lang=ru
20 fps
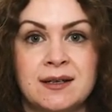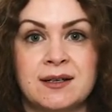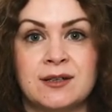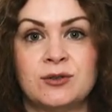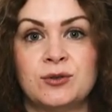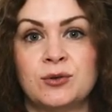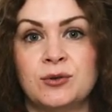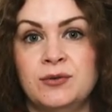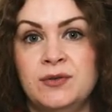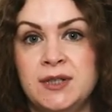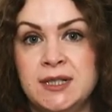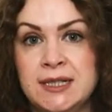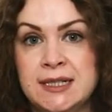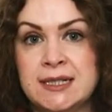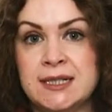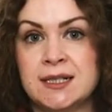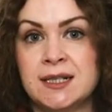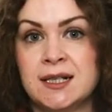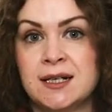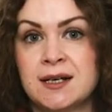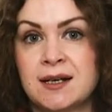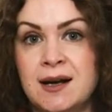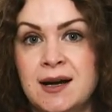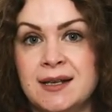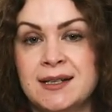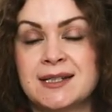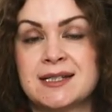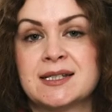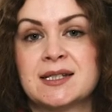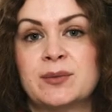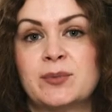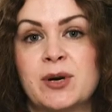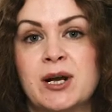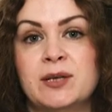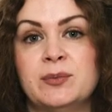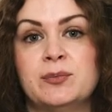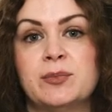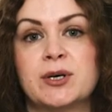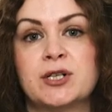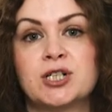которую видите на экране,
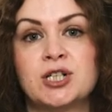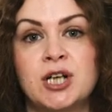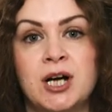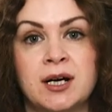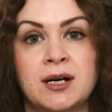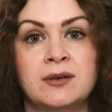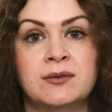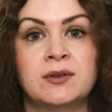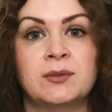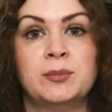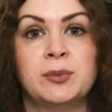забрать пошаговый